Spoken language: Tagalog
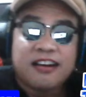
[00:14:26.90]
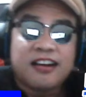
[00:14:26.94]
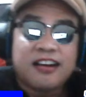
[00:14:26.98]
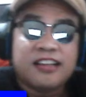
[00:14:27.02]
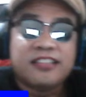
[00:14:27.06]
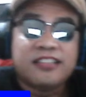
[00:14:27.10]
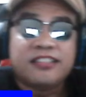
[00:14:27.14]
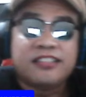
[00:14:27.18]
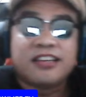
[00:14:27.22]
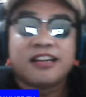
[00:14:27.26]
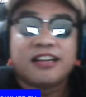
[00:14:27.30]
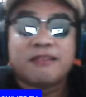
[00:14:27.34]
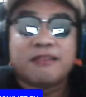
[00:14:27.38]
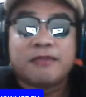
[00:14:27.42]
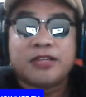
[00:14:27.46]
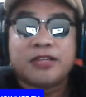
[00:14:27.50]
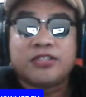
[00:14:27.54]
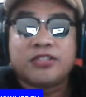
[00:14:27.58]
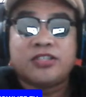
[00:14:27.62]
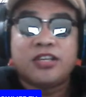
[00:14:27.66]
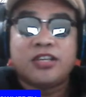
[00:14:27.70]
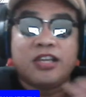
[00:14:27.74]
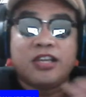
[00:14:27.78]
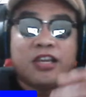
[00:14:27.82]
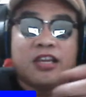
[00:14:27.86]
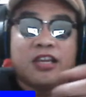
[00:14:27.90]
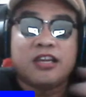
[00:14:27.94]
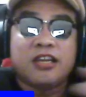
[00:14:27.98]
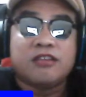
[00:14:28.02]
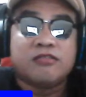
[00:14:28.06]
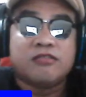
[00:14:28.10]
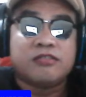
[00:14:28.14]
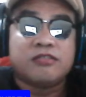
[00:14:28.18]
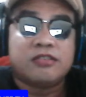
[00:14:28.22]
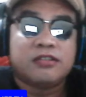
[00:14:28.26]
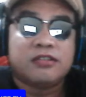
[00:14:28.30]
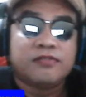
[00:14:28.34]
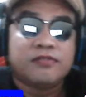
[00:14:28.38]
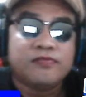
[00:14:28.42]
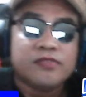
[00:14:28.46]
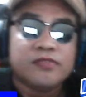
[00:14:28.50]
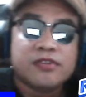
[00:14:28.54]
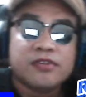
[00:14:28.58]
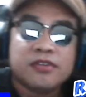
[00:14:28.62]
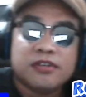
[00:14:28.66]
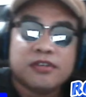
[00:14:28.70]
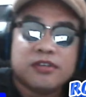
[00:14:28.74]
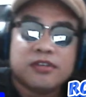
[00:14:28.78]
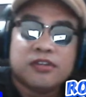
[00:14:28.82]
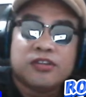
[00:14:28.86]
Andiyan naman si, ano,
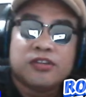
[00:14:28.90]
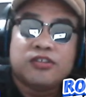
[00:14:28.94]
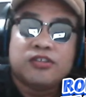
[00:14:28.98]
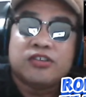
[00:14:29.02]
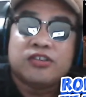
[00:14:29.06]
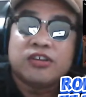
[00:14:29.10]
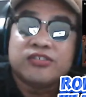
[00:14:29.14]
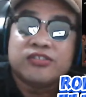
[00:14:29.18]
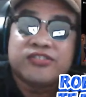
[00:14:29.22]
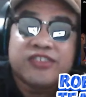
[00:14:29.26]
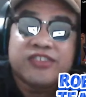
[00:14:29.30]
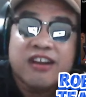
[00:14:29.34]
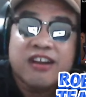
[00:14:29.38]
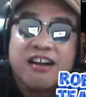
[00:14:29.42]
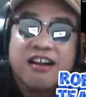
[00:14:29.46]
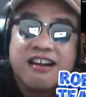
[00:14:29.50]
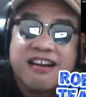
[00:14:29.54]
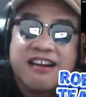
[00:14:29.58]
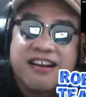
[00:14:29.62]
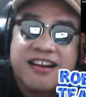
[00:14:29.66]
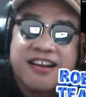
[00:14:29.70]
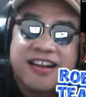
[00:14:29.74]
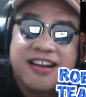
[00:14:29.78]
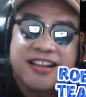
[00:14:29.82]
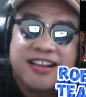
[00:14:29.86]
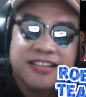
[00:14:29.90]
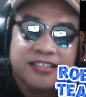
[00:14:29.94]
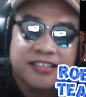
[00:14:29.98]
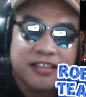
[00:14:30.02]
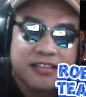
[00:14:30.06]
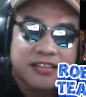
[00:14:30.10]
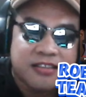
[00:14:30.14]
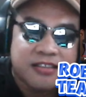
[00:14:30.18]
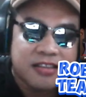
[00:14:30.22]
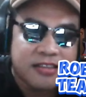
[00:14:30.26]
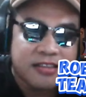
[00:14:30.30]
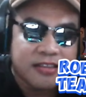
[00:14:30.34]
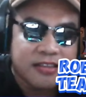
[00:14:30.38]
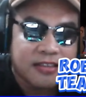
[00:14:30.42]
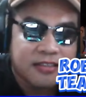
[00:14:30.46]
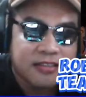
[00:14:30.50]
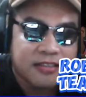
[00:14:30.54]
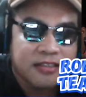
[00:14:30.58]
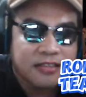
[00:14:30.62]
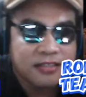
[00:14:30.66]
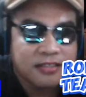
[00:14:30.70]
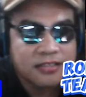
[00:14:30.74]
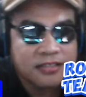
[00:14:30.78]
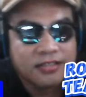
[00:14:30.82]
John John! John John John John!